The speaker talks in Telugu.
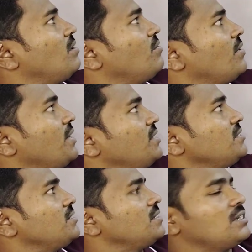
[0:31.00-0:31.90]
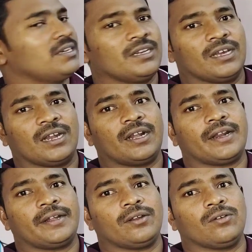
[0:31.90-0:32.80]
ఆఫ్ రేంజ్
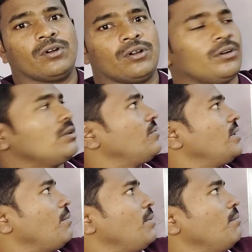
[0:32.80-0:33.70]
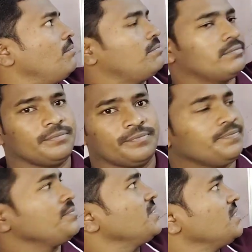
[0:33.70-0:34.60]
హండ్రెడ్ టు వన్ ట్వంటీ ఫైవ్ ఎంఎం
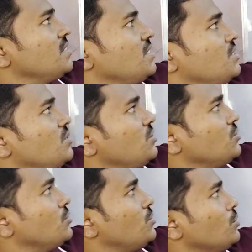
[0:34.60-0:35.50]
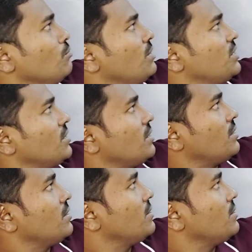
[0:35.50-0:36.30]
is used to measure